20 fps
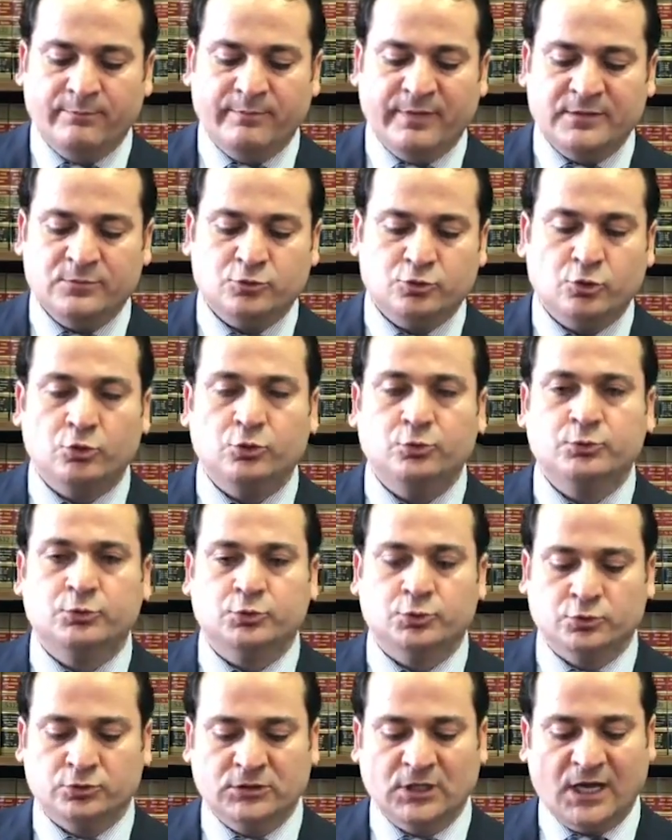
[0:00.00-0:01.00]
Benim sorum
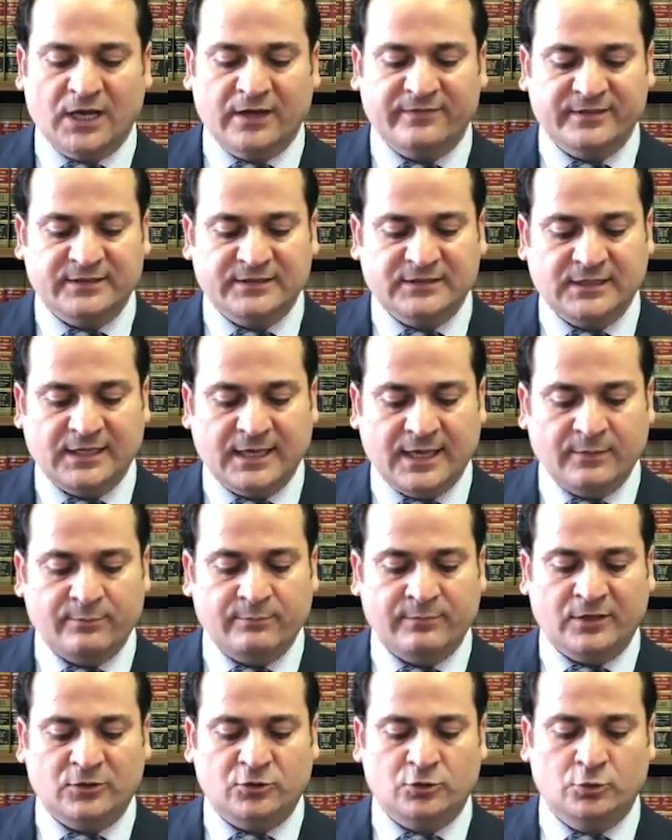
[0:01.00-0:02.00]
şu
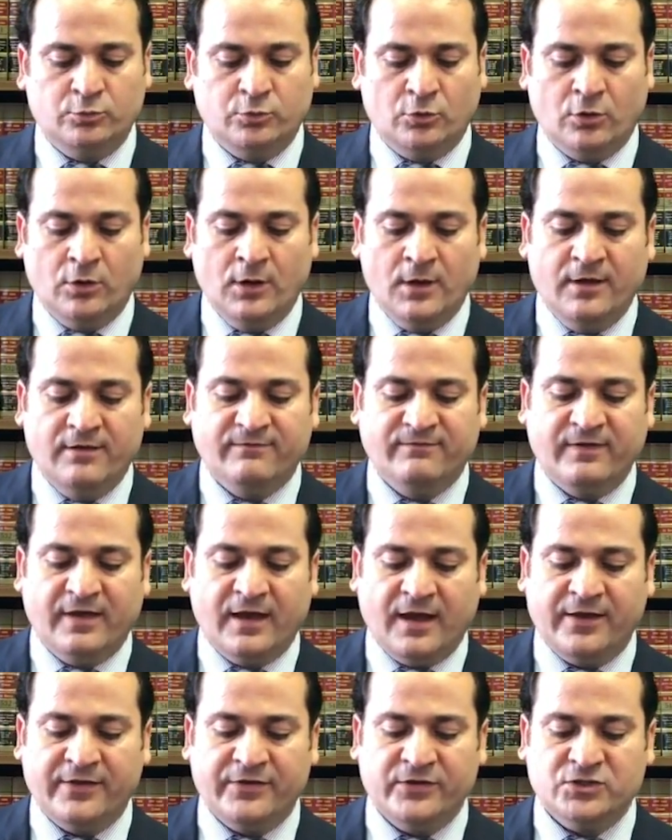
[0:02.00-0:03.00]
davetiye mektubu
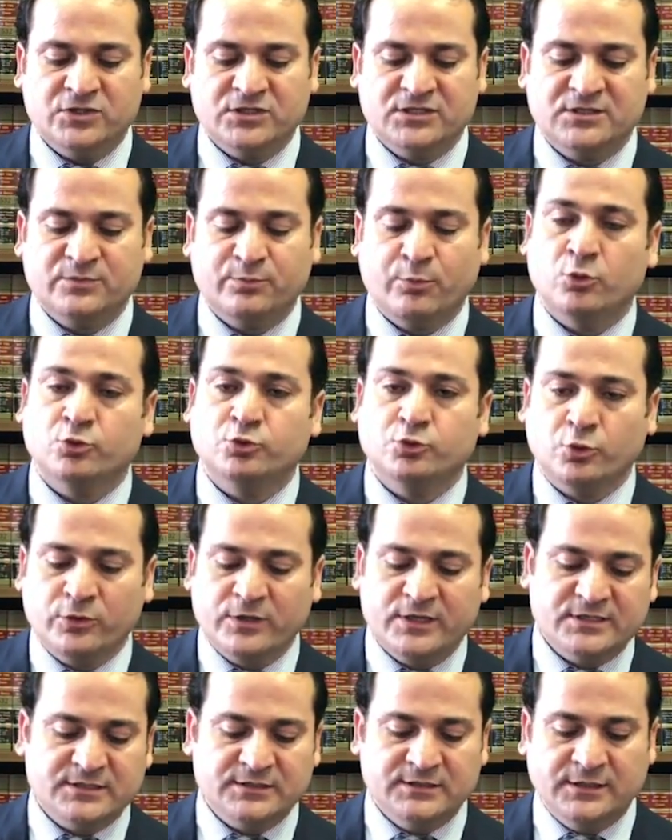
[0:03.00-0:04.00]
ve ayrıca sponsor
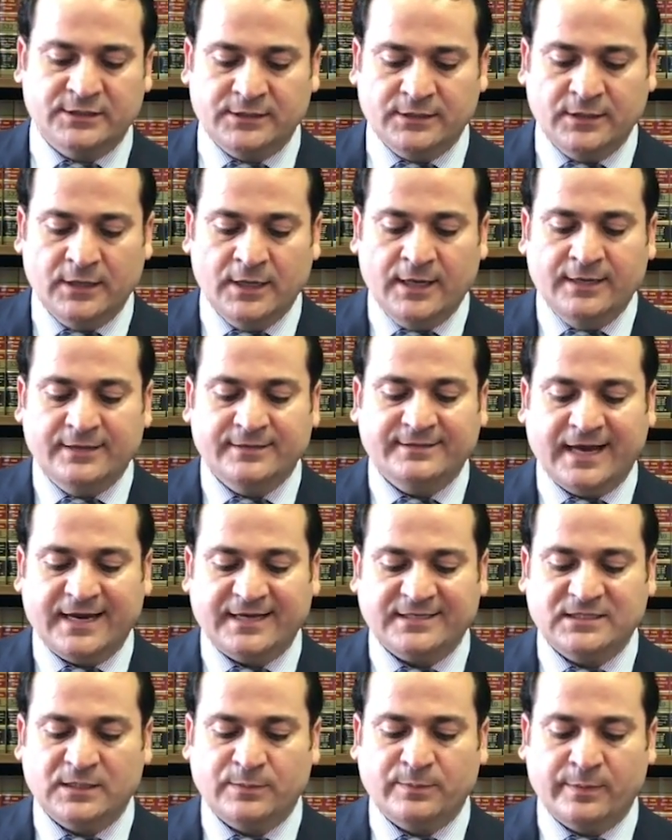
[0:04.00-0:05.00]
yazıları
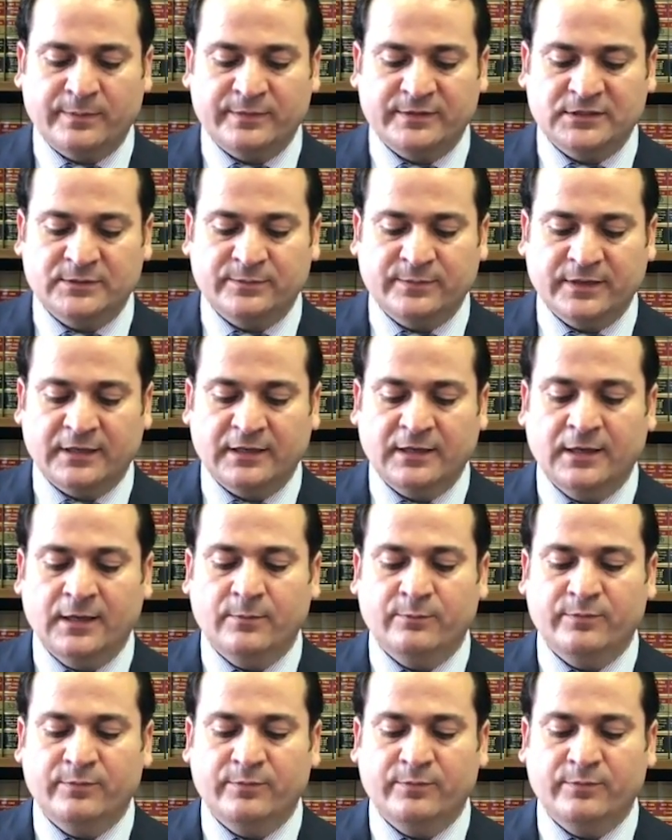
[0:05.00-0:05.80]
ters tepebilir mi?